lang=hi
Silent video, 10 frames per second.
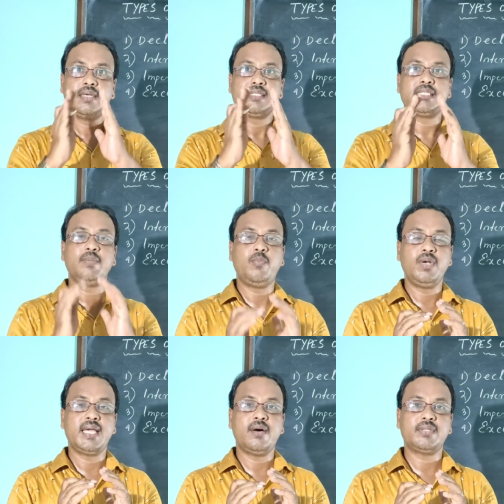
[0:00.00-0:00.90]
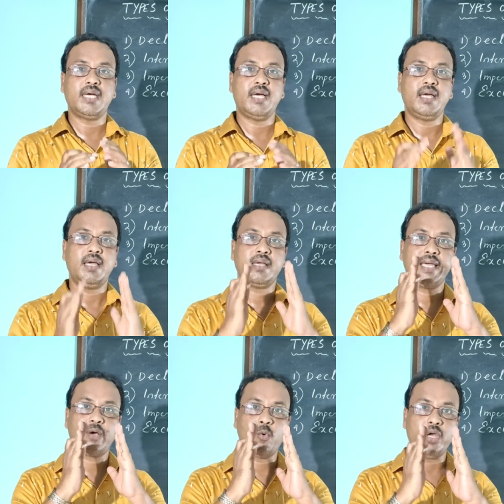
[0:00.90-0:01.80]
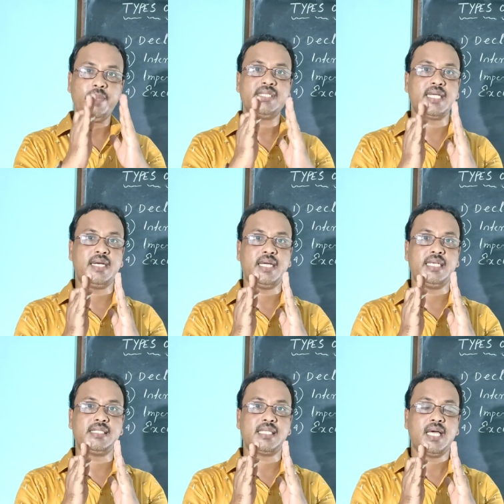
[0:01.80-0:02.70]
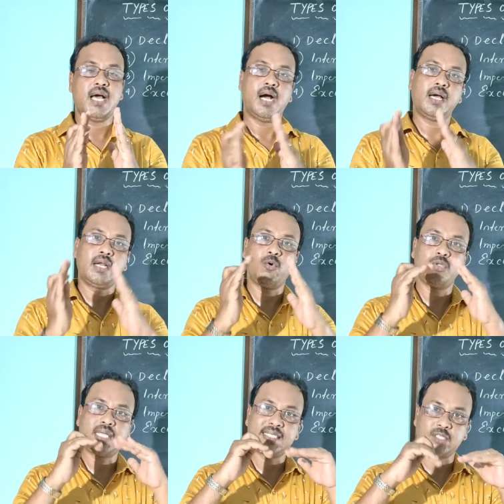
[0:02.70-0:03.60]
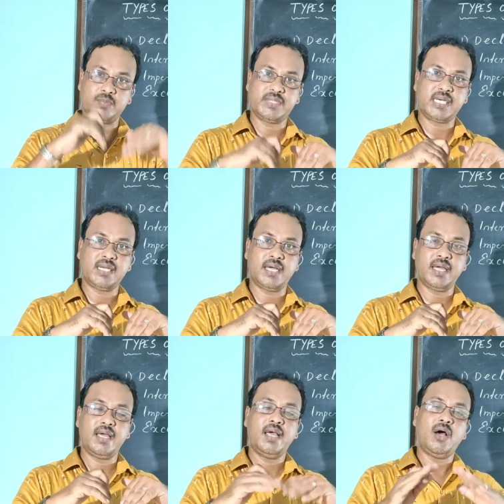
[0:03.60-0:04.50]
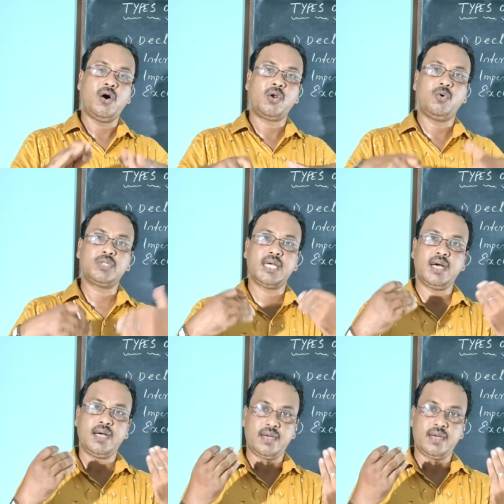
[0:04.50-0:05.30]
सिंपल क्या होता है कि कोई भी सेंटेंस अगर खुद का सब्जेक्ट है और खुद का